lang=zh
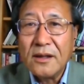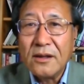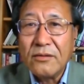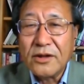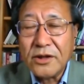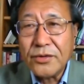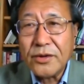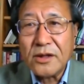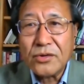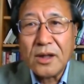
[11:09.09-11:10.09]
我是觉
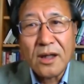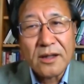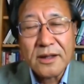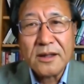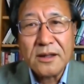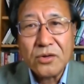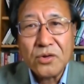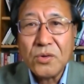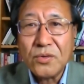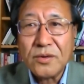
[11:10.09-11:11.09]
得说，好像跟
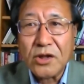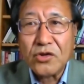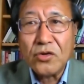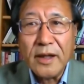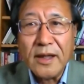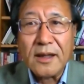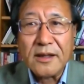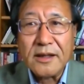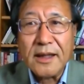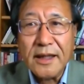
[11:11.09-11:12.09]
中共在中美冷
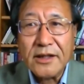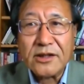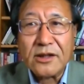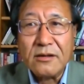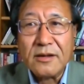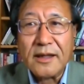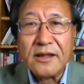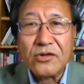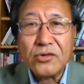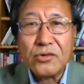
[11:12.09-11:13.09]
战开始后感
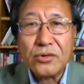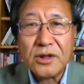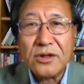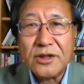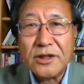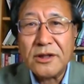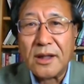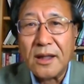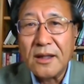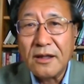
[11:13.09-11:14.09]
到处处受制
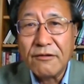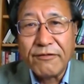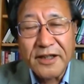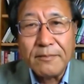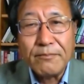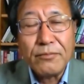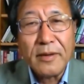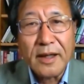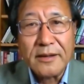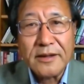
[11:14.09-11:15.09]
啊，非常不
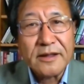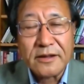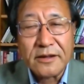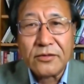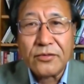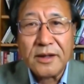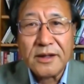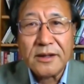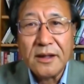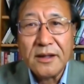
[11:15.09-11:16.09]
满这件事有关
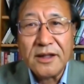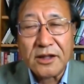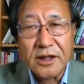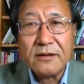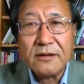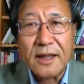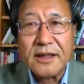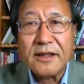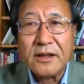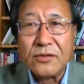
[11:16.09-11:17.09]
系，想敲打一
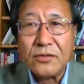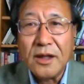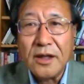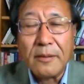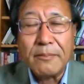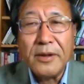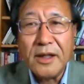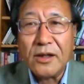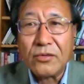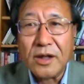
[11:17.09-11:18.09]
下印度，要逼
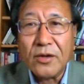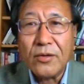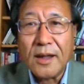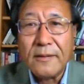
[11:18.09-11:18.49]
印度听话。